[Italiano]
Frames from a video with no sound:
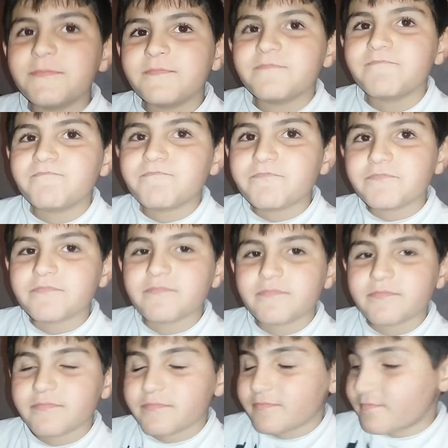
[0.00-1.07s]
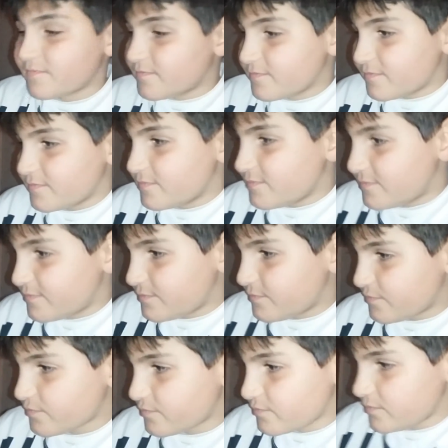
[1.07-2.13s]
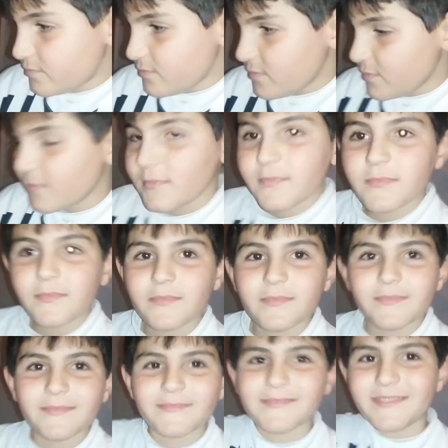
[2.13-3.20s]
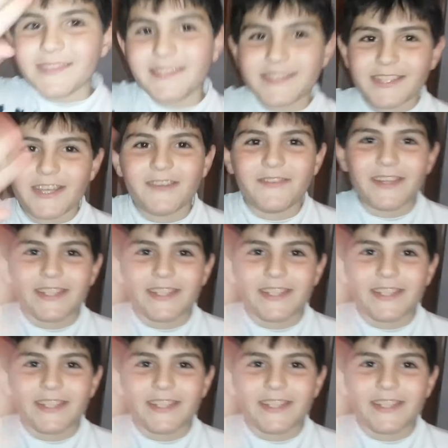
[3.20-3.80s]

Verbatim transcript: bene allora noi ti salutiamo saluta ciao